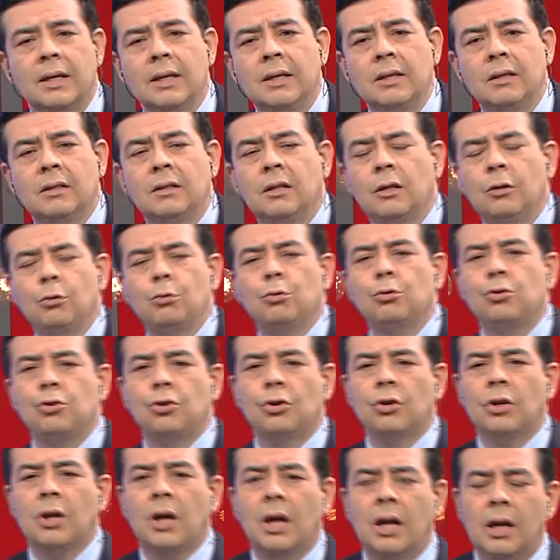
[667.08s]

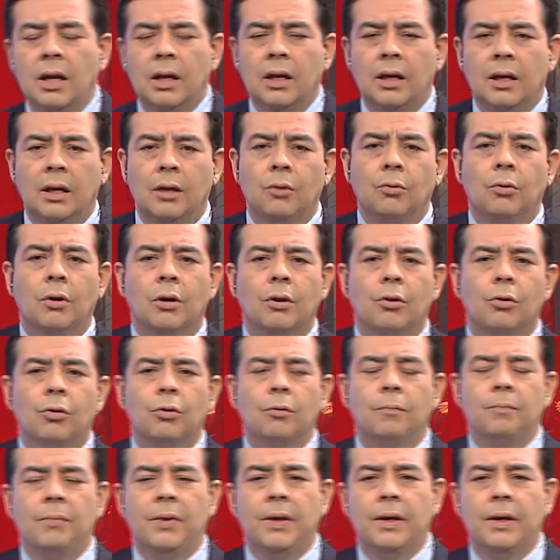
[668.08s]
institucional, Eduardo.